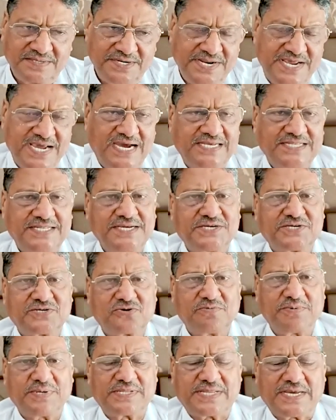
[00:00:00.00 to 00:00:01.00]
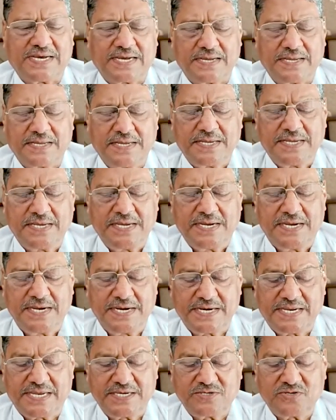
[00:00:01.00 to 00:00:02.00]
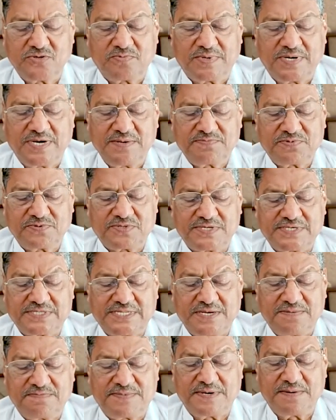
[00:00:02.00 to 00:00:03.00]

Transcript: न्यायाधीशों में था इनके जो बड़े पुत्र थे